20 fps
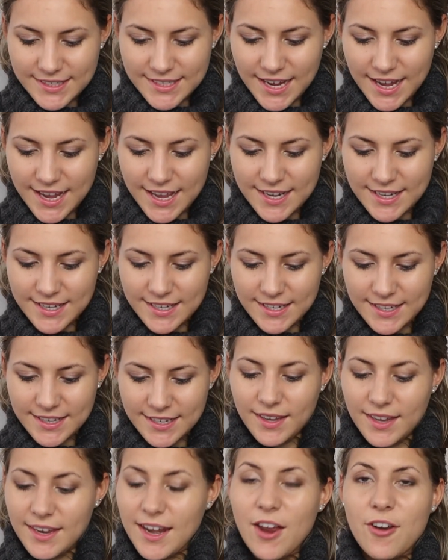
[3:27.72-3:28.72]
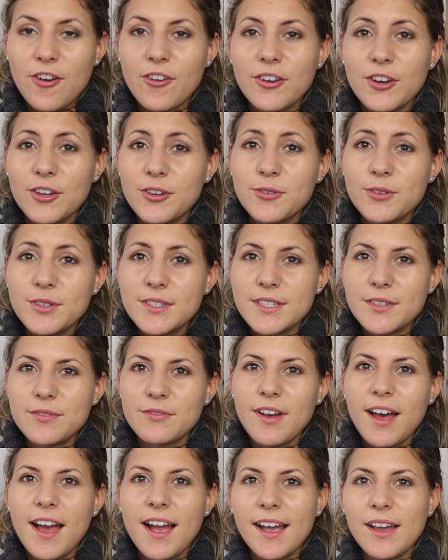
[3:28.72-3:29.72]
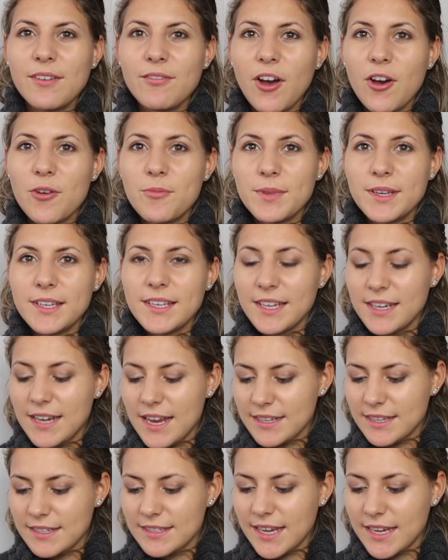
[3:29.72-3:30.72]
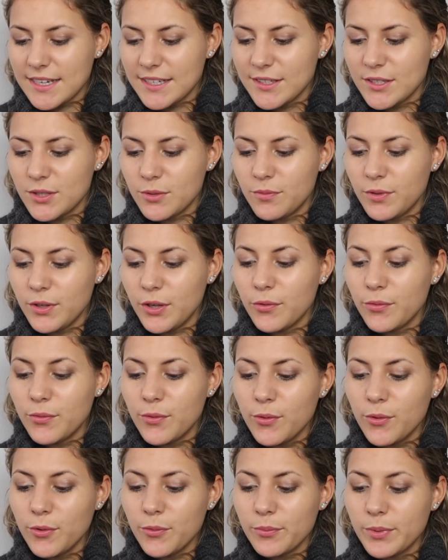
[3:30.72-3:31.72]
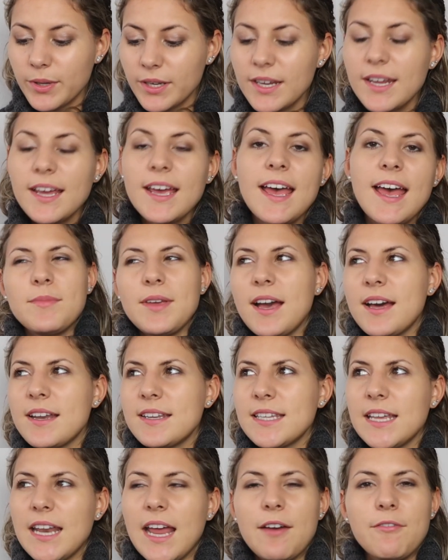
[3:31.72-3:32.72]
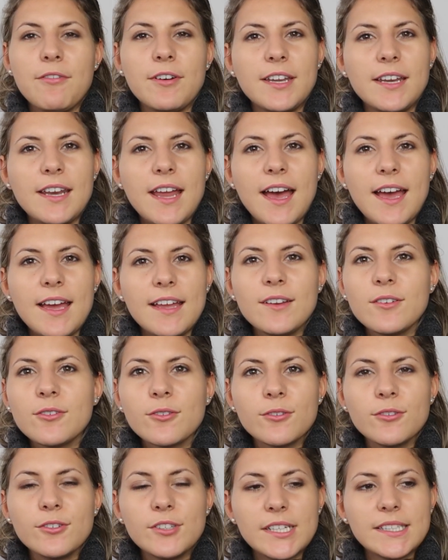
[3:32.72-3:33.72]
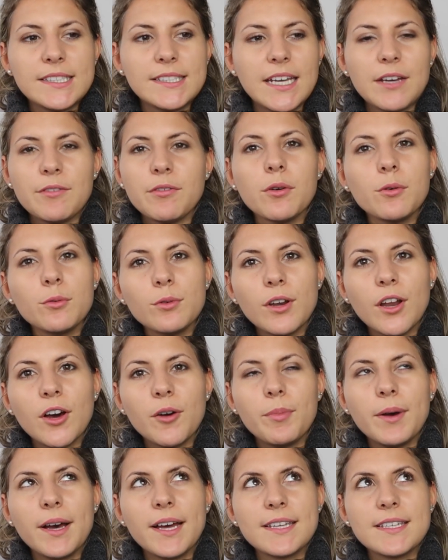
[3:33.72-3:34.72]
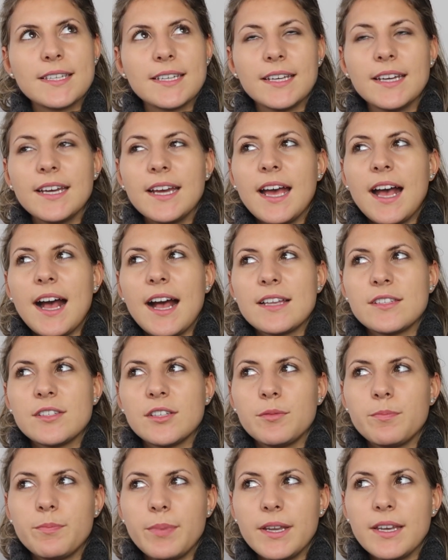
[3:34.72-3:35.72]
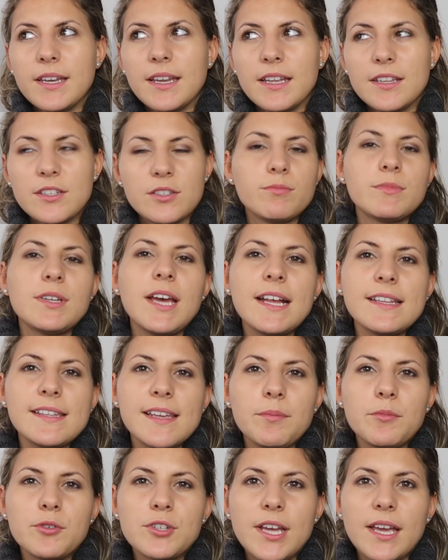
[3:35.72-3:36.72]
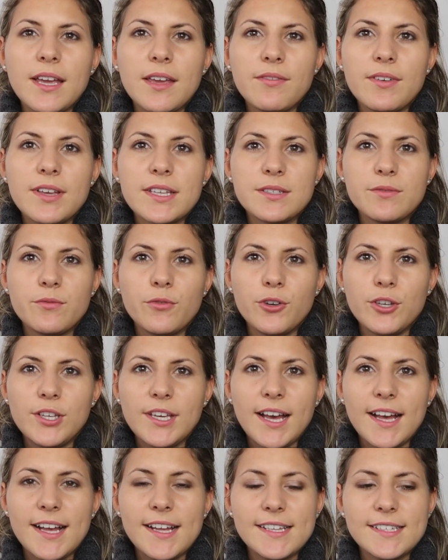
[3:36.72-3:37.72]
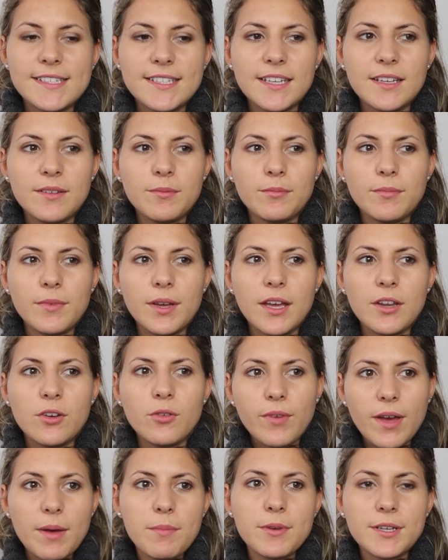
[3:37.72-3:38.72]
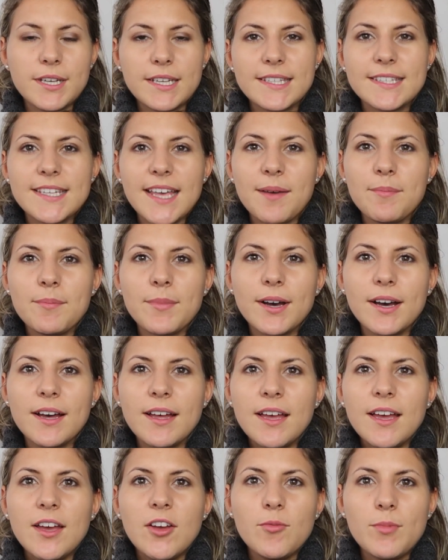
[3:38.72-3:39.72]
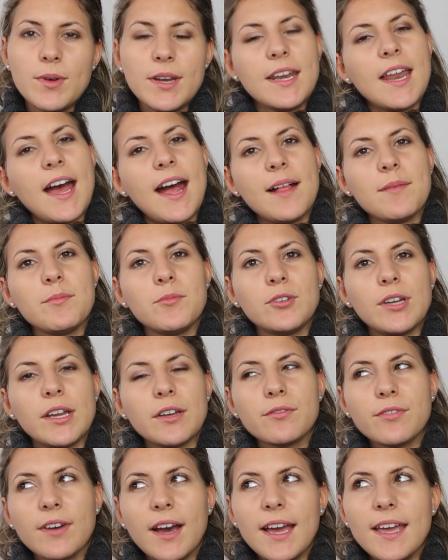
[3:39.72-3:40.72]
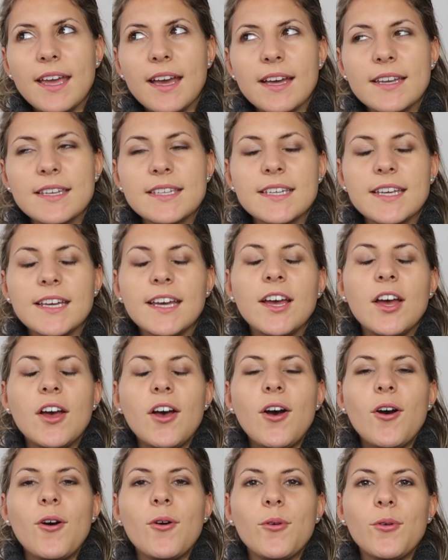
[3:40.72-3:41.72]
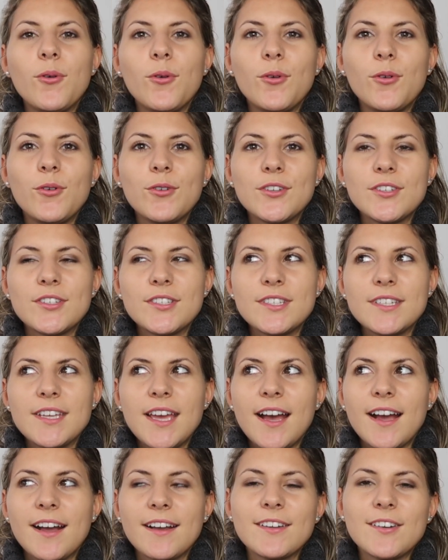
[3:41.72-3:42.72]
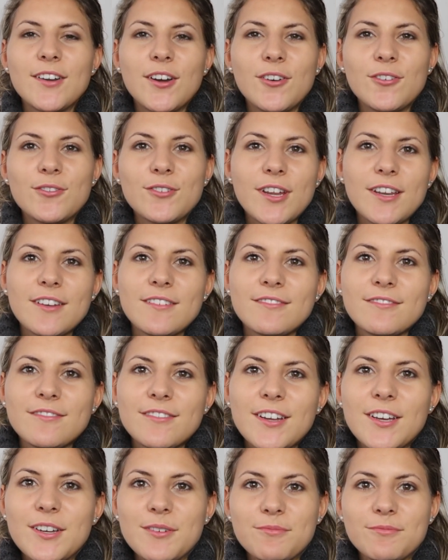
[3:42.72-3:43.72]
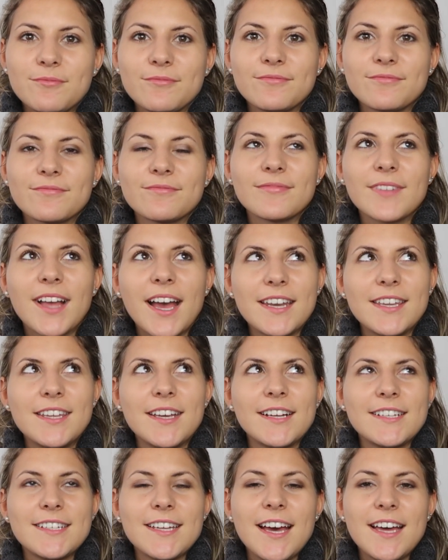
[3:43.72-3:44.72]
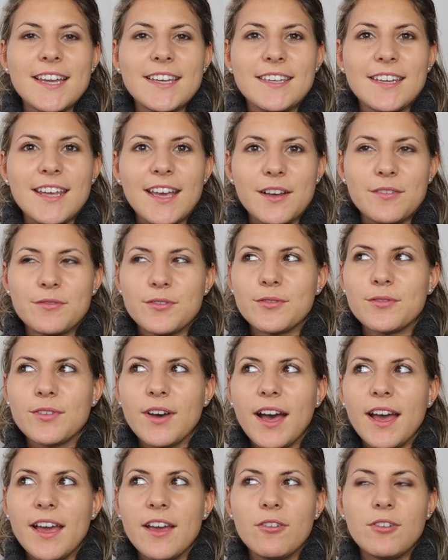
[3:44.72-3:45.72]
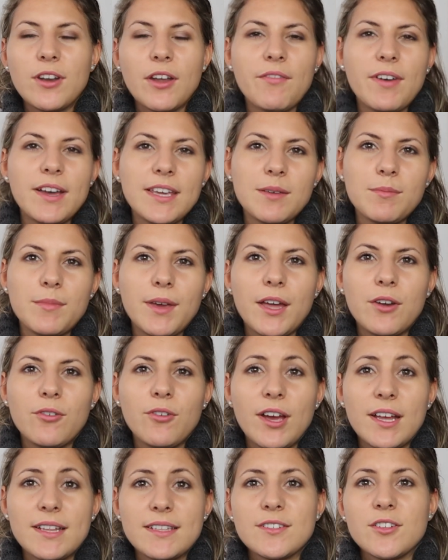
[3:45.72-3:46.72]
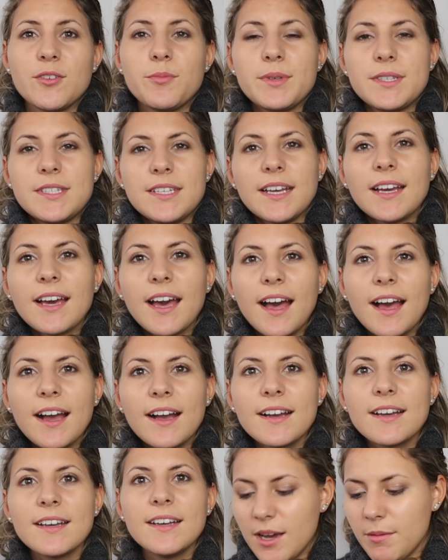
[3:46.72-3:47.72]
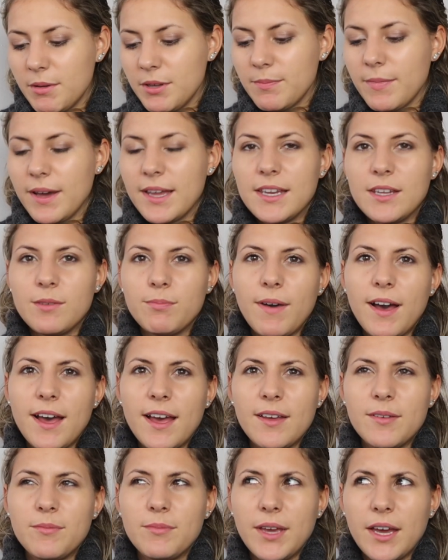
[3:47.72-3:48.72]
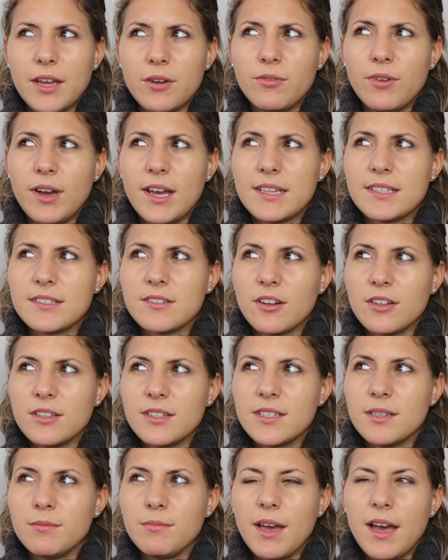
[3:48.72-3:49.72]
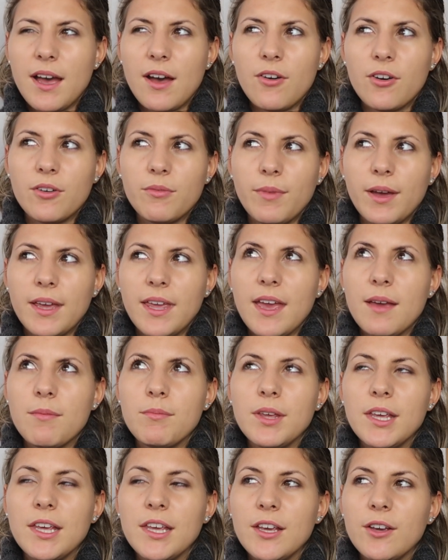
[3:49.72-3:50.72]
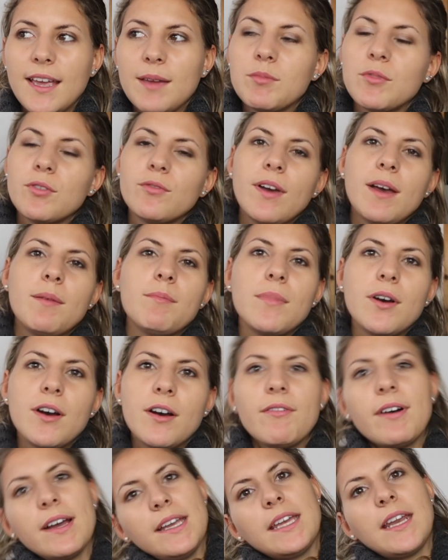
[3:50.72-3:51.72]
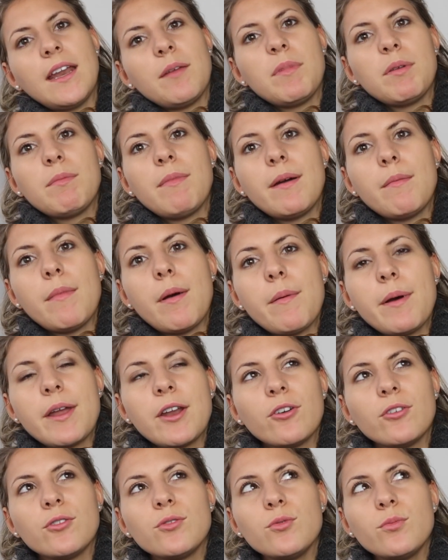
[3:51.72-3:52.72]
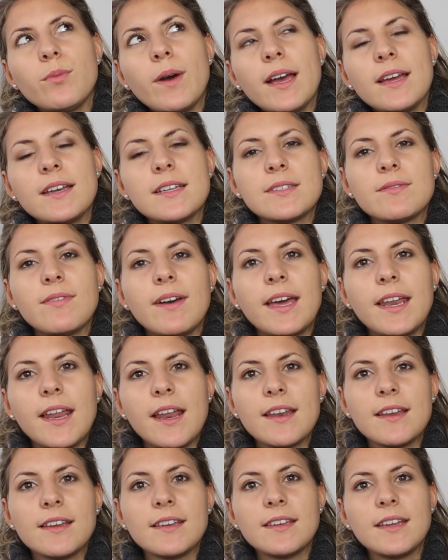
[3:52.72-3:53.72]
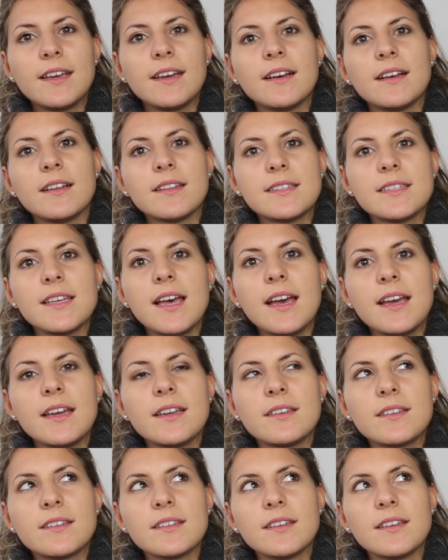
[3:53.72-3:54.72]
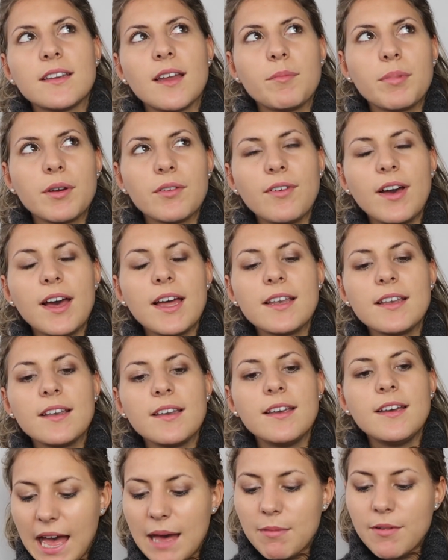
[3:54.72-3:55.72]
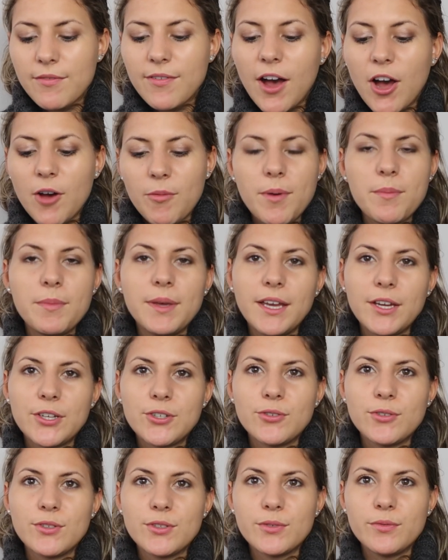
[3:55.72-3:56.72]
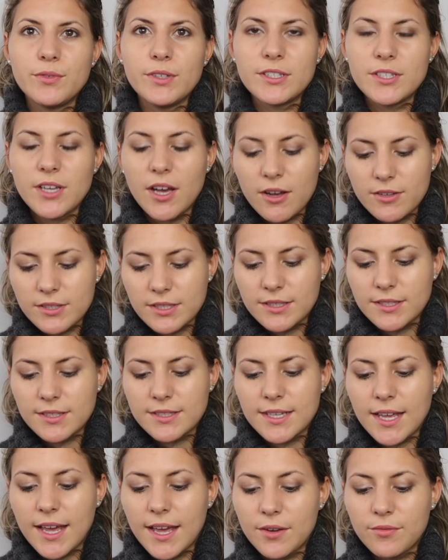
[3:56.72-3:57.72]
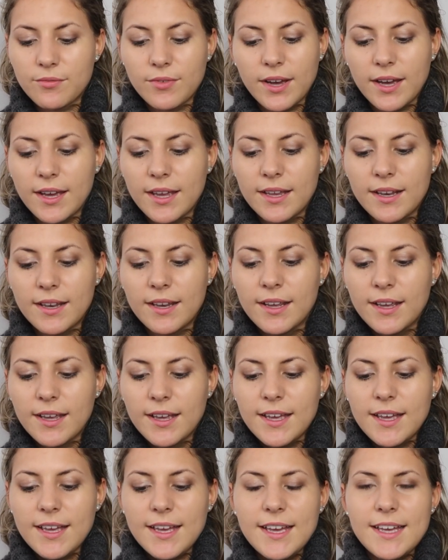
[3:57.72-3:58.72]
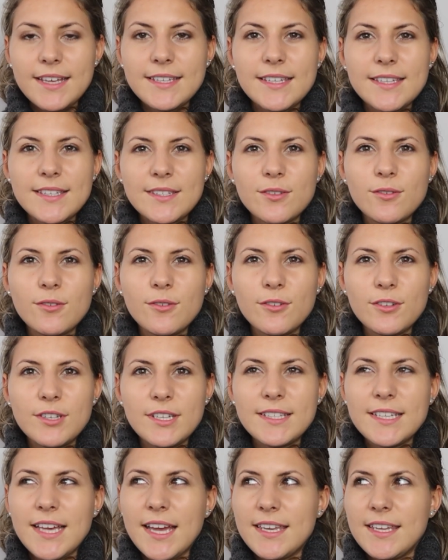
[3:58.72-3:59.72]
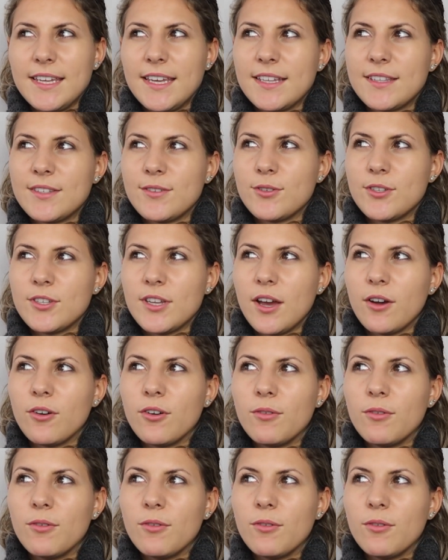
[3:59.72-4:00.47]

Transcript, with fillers: dann genau noch eine kurze Frage, warum ich in letzter Zeit nicht so viel geflogen bin. Ja, das hat einfach den einen Grund, dass ich einfach Urlaub hatte. Also ich bin in so einem Teilzeitmodell gewesen, wo ich halt im November, Dezember immer den halben Monat frei hatte und ja, genau, dann ähm, hatte ich ja da die Hälfte frei und dann war ich im Januar jetzt noch ein bisschen krank. Ja, aber ich meine, ich war im Januar jetzt trotzdem ja auch in Miami. Im November war ich ja dann mit meiner Mama noch in Dubai. Das war ja dann in der Zeit, in der privaten. Aber war auch mal mega schön, so viel zu Hause zu sein, weil es ist so, die Zeit, die geht so schnell